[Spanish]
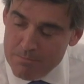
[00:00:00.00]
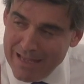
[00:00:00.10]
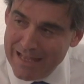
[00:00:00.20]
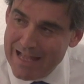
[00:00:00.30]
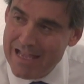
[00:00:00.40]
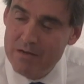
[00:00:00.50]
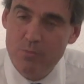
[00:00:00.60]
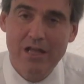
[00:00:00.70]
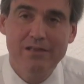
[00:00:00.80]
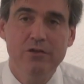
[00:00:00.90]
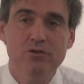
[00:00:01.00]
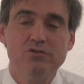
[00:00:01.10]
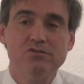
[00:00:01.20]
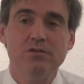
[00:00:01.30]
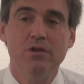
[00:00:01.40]
Miguel Ángel
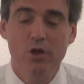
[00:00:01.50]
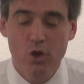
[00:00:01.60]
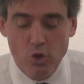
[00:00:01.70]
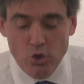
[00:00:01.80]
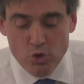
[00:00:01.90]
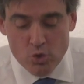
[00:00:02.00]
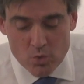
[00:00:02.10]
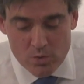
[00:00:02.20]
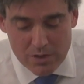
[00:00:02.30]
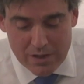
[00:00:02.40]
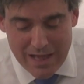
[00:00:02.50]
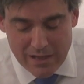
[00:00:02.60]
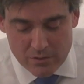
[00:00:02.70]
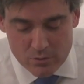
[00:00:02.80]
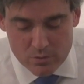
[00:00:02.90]
Moratinos
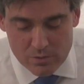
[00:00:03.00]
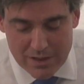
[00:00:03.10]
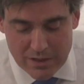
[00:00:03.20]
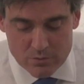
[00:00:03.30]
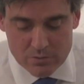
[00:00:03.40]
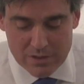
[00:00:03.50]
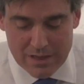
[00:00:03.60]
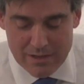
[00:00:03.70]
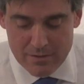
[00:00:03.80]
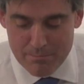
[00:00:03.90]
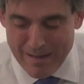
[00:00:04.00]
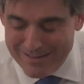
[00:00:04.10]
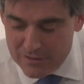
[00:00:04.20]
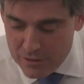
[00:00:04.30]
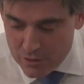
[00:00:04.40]
nunca, nunca, nunca
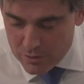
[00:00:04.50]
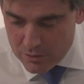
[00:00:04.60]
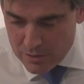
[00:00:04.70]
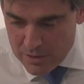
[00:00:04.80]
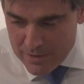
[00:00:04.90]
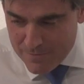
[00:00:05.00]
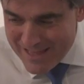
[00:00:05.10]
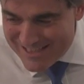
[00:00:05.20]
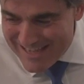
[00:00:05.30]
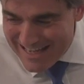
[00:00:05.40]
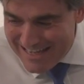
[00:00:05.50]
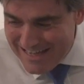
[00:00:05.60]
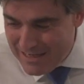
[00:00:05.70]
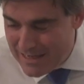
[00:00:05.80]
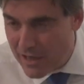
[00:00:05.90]
partió de esas
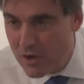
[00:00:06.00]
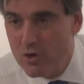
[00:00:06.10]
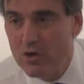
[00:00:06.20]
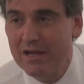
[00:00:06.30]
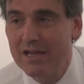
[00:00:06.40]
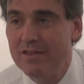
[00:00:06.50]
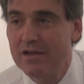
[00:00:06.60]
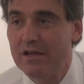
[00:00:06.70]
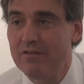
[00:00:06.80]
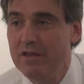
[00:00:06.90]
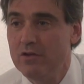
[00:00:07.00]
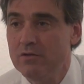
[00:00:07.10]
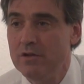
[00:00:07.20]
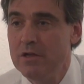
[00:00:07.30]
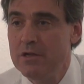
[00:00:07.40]
líneas rojas que
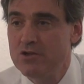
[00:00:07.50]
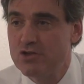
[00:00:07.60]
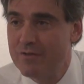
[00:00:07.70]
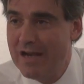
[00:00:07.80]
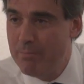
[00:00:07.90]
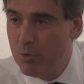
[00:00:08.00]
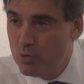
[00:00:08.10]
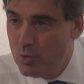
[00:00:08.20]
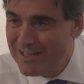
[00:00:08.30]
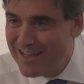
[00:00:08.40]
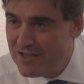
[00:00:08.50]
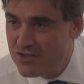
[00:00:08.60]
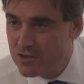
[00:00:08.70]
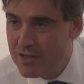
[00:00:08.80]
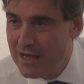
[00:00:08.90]
describió sobre las posturas
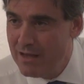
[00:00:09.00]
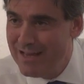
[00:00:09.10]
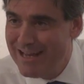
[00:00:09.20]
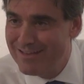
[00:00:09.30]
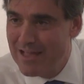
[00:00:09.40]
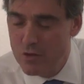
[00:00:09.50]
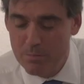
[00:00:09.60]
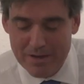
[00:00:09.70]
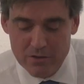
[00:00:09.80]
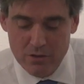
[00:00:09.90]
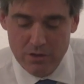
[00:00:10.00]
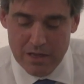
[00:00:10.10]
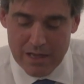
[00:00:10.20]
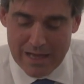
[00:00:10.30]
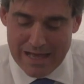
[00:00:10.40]
tradicionales del Estado español
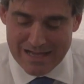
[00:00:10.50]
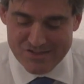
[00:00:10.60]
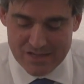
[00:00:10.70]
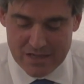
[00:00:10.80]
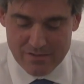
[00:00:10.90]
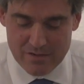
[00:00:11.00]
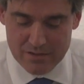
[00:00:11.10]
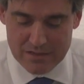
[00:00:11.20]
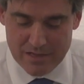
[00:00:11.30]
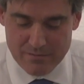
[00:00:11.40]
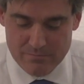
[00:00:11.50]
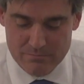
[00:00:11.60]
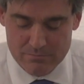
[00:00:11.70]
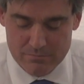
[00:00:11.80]
hacia Gibraltar.